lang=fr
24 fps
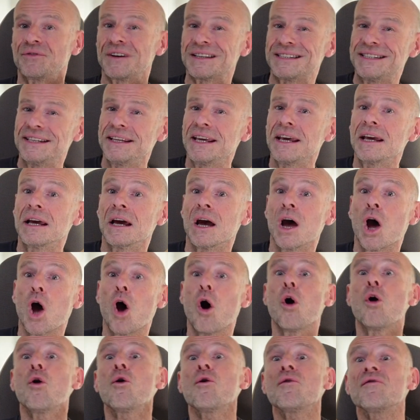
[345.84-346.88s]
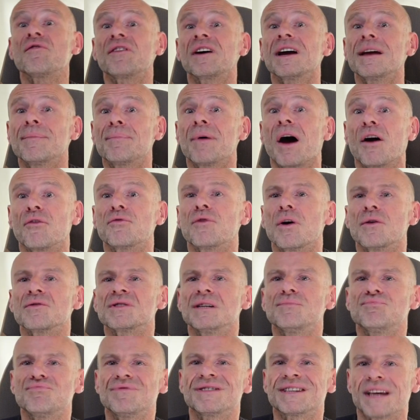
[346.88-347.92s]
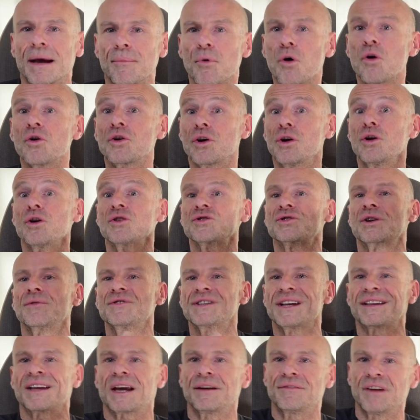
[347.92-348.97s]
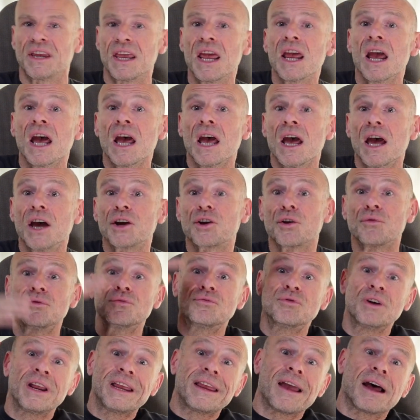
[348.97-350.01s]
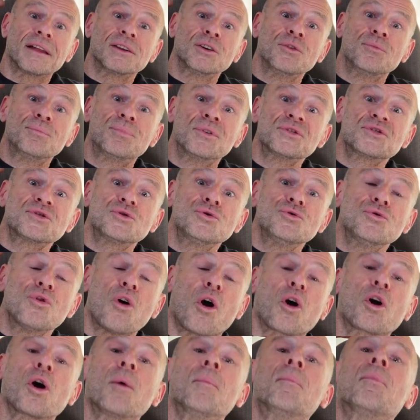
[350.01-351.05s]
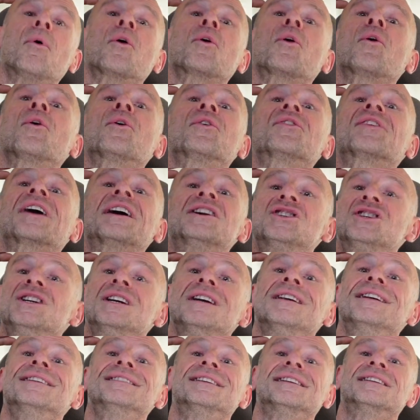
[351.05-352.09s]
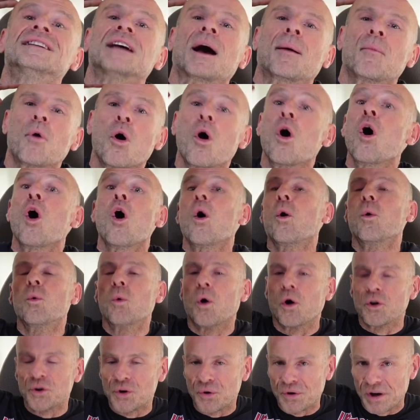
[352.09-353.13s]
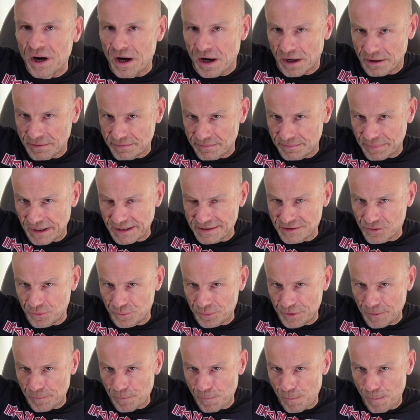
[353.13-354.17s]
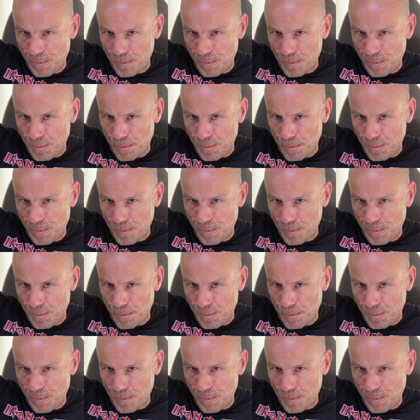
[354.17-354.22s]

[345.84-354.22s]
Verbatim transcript: fatiguer, œuvrer parfois aussi puissamment que lorsque vous êtes réveillé et que vous voulez garder une posture, comme pendant le stretching, les étirements ou en yoga, par exemple.